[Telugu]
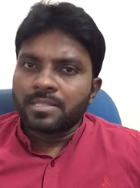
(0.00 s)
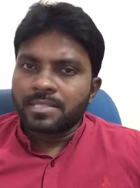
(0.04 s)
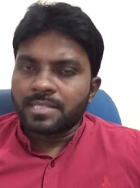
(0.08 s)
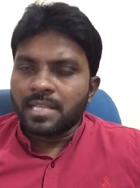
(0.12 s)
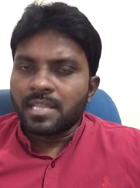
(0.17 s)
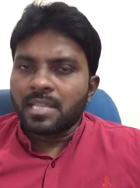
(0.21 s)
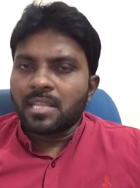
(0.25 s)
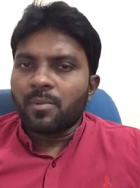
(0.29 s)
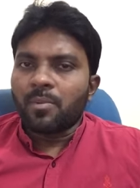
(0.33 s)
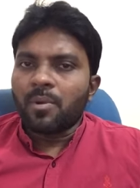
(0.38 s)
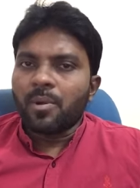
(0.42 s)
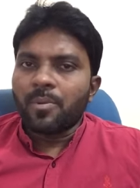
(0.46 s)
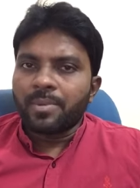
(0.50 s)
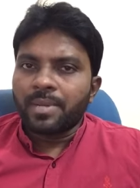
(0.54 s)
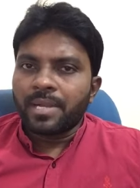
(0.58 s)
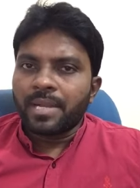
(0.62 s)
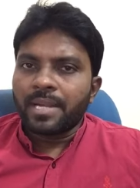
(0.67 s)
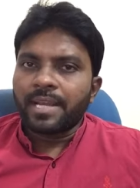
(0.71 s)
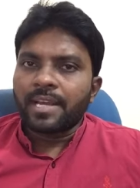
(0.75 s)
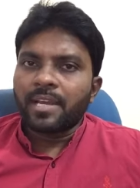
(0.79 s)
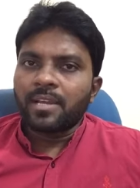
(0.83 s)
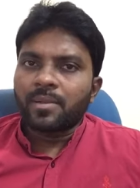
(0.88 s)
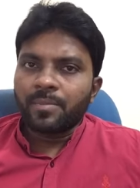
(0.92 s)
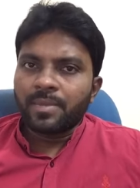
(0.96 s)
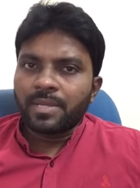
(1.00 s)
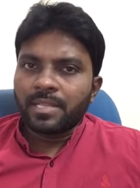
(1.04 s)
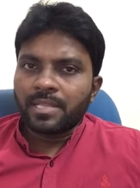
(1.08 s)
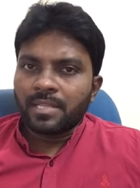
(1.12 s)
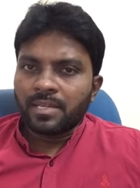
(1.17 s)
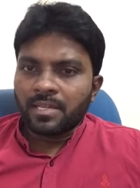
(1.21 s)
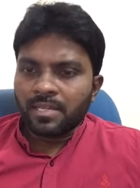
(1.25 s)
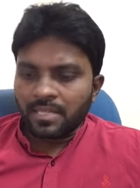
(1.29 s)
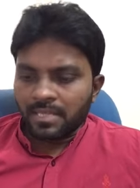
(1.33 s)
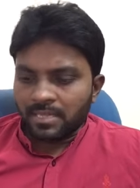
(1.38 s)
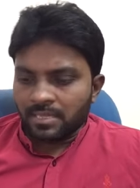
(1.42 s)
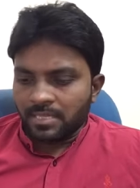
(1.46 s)
చంద్రబాబు నాయుడు గారి మీద
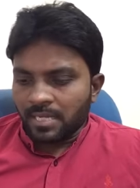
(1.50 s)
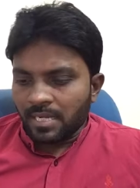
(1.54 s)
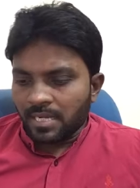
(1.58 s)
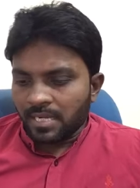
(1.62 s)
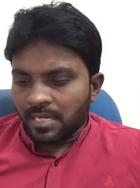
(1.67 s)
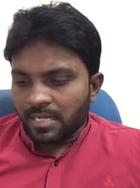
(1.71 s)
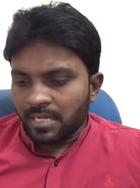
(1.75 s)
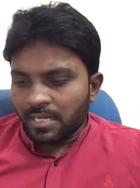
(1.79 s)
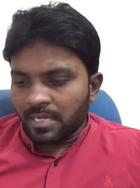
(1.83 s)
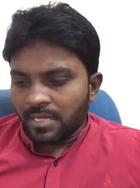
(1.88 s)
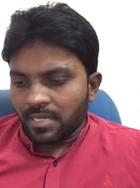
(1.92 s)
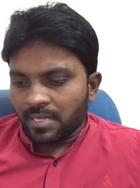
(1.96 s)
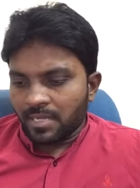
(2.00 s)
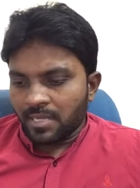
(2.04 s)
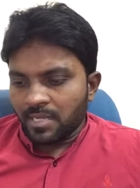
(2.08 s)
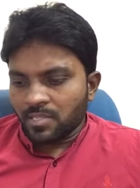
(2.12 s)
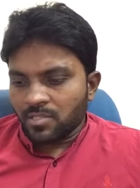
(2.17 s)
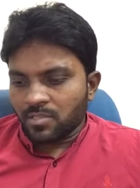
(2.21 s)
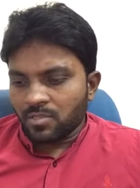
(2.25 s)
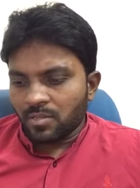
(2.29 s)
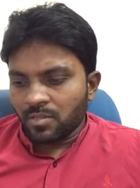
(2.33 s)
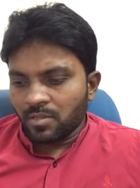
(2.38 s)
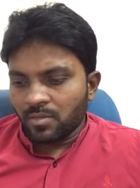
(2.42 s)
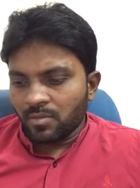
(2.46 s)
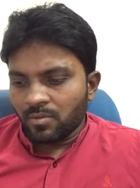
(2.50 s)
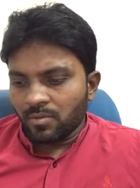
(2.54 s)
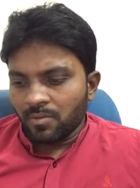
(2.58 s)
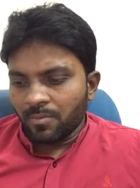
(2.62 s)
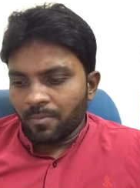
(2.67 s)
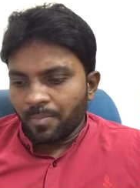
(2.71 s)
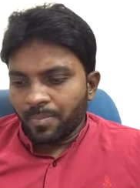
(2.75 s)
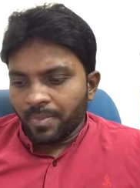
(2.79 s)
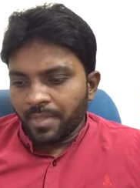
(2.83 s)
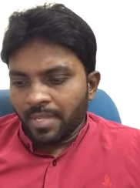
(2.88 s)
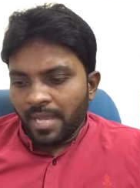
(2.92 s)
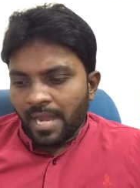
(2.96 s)
దాఖలైన కేసులలో
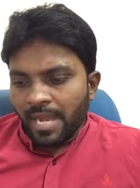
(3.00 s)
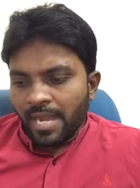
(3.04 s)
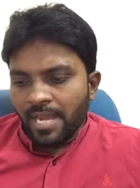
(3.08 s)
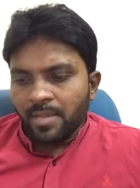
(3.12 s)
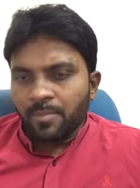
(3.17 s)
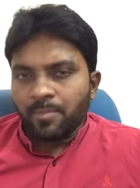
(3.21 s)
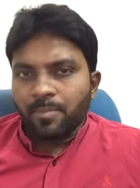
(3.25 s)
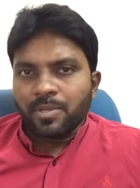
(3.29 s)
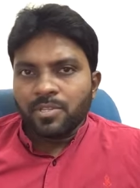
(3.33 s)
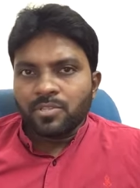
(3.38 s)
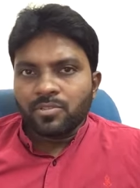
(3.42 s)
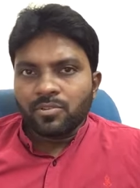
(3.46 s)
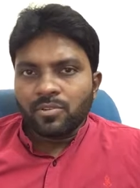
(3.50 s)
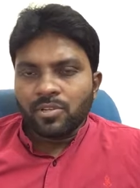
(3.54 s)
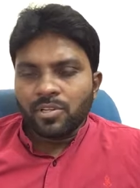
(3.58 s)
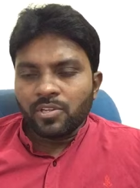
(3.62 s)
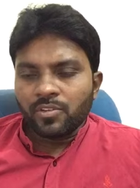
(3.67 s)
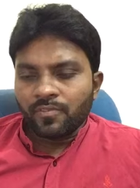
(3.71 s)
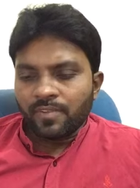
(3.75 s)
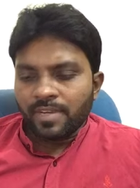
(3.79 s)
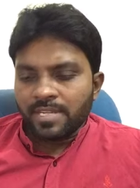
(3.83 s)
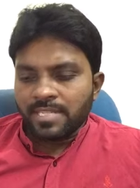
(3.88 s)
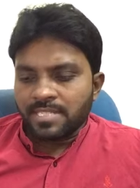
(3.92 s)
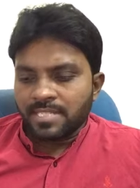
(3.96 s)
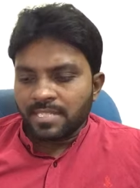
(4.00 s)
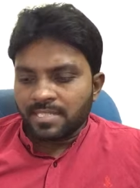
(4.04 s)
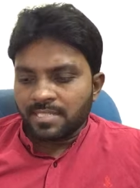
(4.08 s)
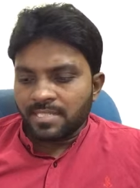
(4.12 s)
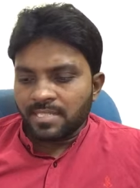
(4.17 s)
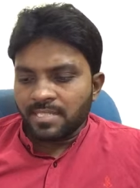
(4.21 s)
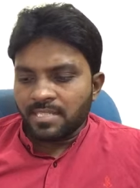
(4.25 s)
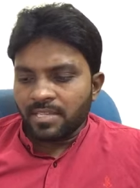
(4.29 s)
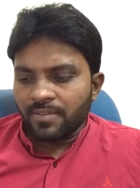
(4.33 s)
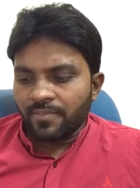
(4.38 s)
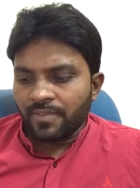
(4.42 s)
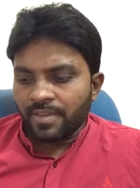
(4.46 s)
ఐపీసీలోని వన్
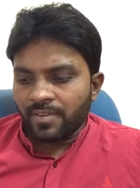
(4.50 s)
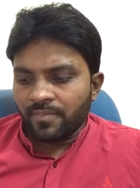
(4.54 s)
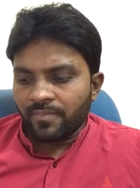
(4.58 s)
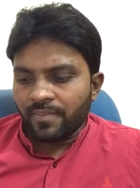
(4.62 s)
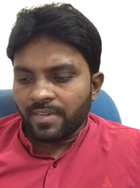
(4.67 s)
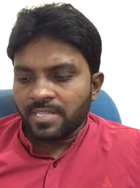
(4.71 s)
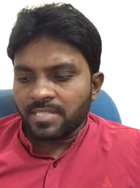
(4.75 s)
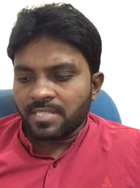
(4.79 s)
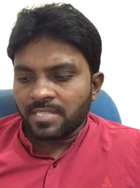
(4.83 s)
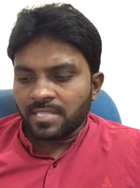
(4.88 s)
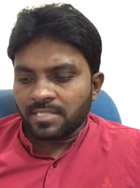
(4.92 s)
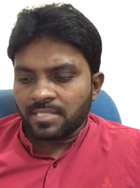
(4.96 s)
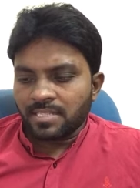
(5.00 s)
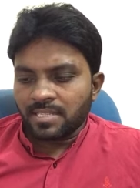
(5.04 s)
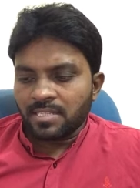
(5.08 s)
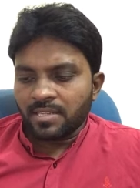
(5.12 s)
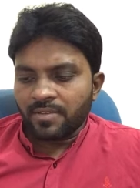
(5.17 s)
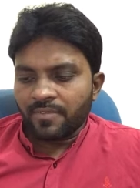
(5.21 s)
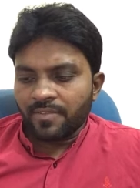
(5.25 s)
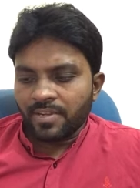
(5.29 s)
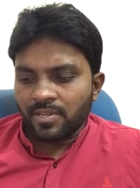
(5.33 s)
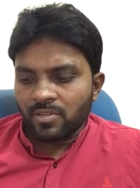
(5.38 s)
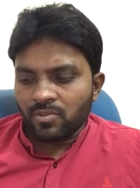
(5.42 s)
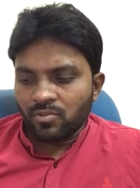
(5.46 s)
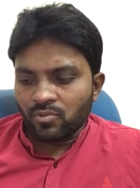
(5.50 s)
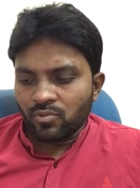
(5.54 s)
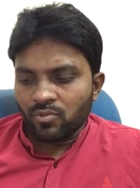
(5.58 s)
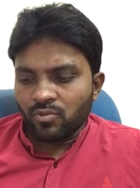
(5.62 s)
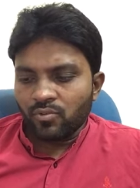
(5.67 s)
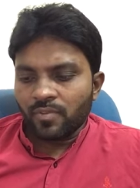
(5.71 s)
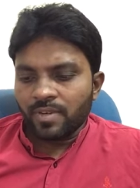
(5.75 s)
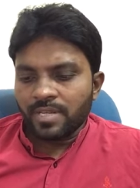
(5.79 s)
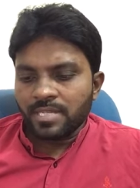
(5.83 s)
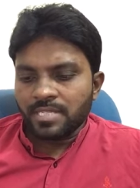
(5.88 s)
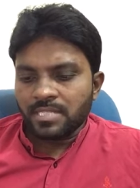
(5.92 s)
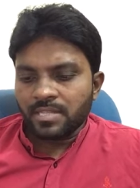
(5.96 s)
సిక్స్టీ సెవెన్ వన్ సిక్స్టీ సెవెన్ టూ
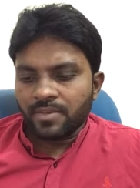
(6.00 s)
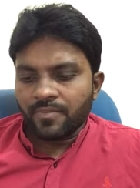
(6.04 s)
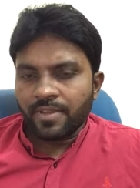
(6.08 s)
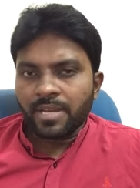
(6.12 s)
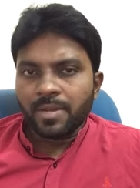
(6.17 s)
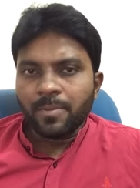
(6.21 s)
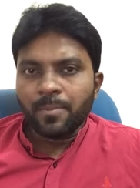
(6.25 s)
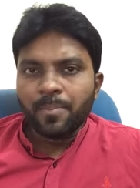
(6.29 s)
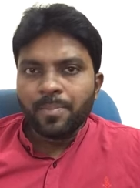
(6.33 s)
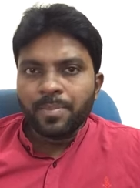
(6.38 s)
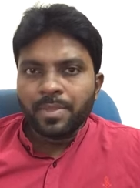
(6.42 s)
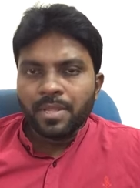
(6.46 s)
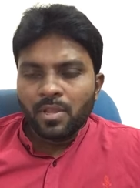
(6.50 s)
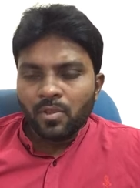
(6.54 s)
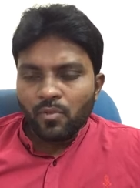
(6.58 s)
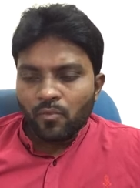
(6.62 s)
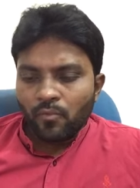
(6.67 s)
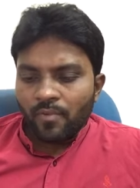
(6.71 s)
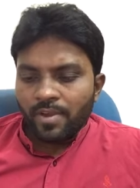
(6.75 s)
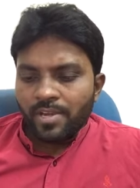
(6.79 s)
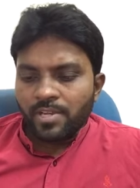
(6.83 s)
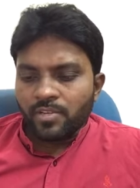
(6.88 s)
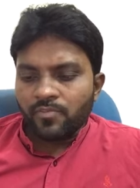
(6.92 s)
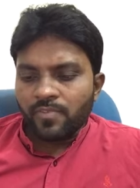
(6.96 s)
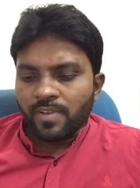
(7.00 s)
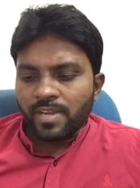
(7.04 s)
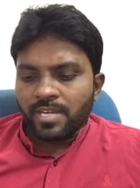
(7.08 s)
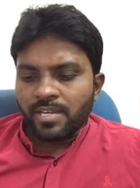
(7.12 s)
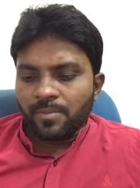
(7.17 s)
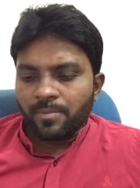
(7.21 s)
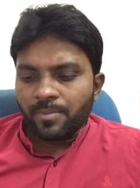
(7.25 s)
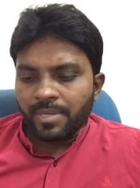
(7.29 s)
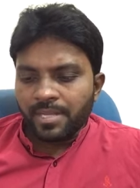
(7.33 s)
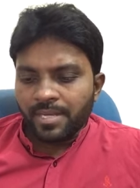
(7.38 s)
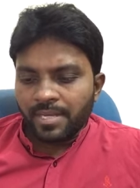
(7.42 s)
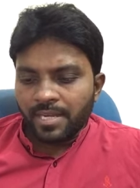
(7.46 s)
వన్ సెవెన్ వన్ ట్వంటీ
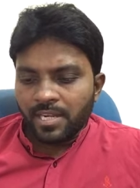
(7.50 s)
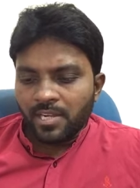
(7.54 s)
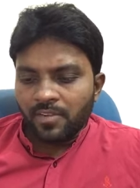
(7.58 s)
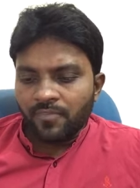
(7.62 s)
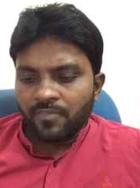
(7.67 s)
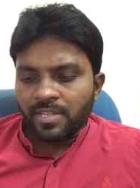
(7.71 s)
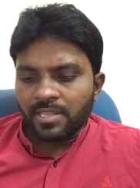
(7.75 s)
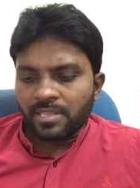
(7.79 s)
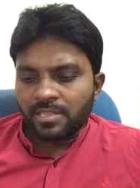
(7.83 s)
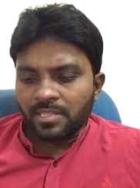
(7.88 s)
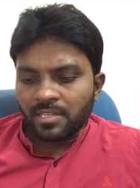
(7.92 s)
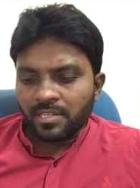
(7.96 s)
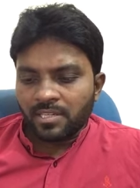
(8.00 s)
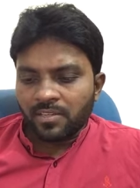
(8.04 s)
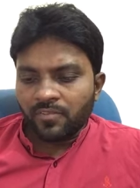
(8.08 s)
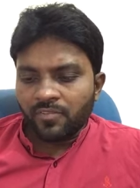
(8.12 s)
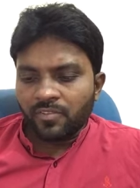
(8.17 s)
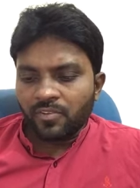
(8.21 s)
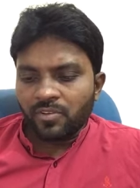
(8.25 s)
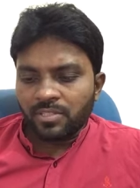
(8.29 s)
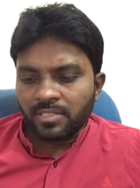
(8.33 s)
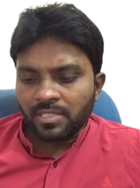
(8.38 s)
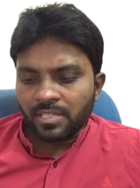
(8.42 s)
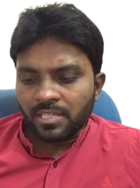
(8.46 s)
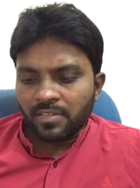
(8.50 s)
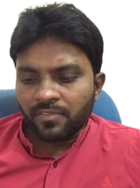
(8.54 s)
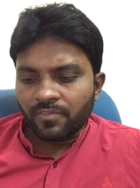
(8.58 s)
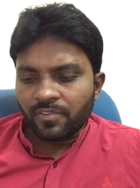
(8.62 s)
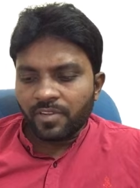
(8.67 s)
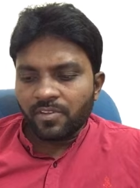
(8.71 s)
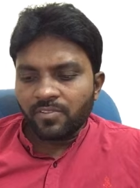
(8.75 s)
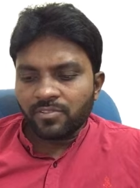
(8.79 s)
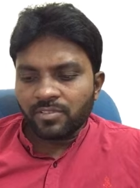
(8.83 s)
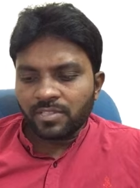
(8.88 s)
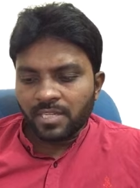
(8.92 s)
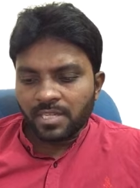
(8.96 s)
బి రెడ్ బి థర్టీ ఫోర్ థర్టీ
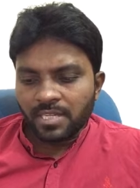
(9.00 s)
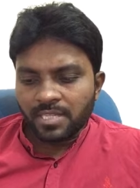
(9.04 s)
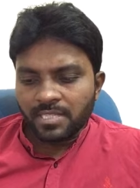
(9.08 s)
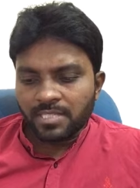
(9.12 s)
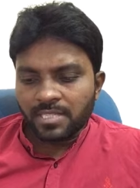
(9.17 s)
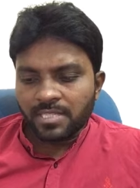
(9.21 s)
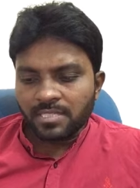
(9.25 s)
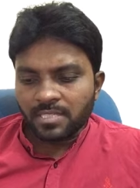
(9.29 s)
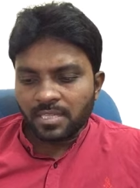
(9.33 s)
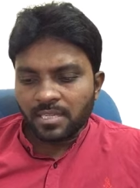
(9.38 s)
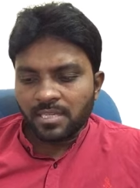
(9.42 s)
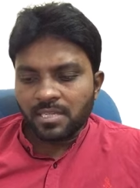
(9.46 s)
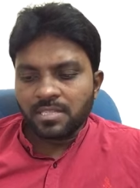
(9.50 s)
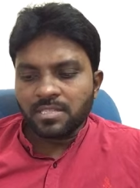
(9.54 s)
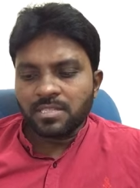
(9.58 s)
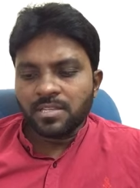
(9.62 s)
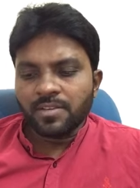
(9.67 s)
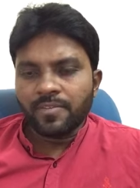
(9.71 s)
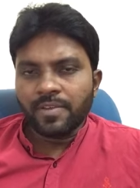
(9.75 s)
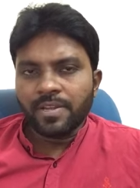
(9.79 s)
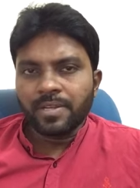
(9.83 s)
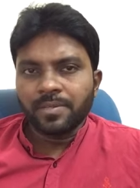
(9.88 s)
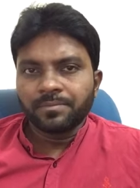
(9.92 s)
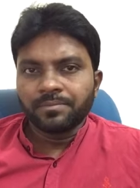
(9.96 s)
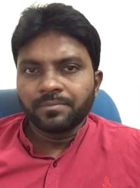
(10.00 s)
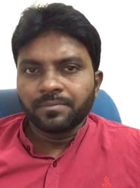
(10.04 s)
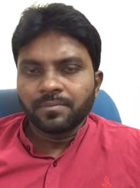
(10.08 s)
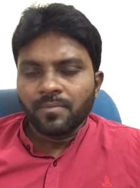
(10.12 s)
ఫైవ్ థర్టీ సిక్స్ థర్టీ సెవెన్